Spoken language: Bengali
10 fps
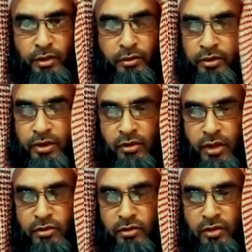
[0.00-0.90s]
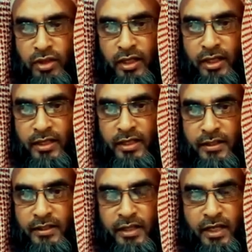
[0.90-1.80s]
ক্ষতি করার জন্য লেগে আছে
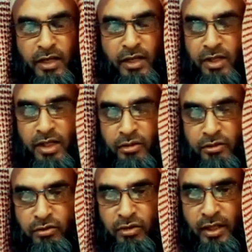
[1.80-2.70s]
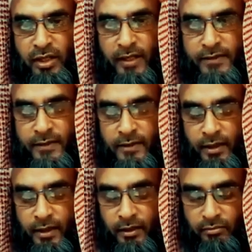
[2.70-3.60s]
জাহান নামে নিয়ে যাওয়ার জন্য লেগে আছে
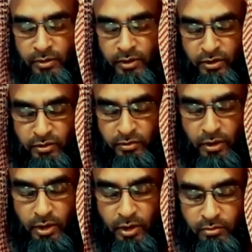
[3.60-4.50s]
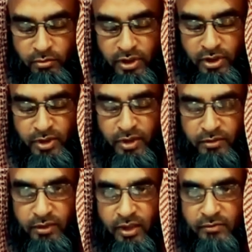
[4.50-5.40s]
আল্লাহর উপরে যেন মুসলিম
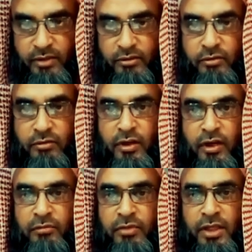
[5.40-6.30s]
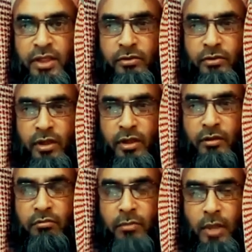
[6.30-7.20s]
জাতির হেফাজত করেন বিশেষ করে
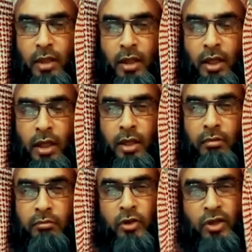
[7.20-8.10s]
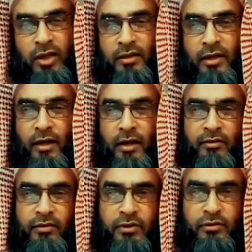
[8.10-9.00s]
মহিলাদের আল্লাহ
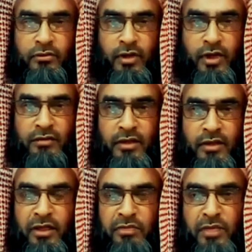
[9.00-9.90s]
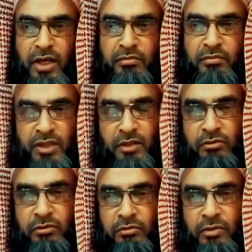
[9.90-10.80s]
হেফাজত করেন তাদের ইমান বেশি
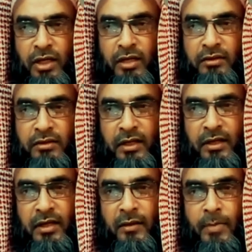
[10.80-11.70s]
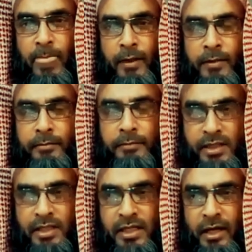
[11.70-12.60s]
দুর্বল তারা
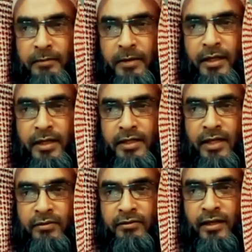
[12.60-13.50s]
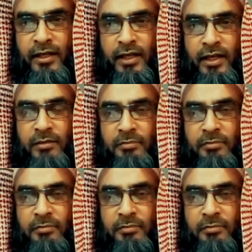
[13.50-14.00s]
বেশি আবেগী যার ফলে এরা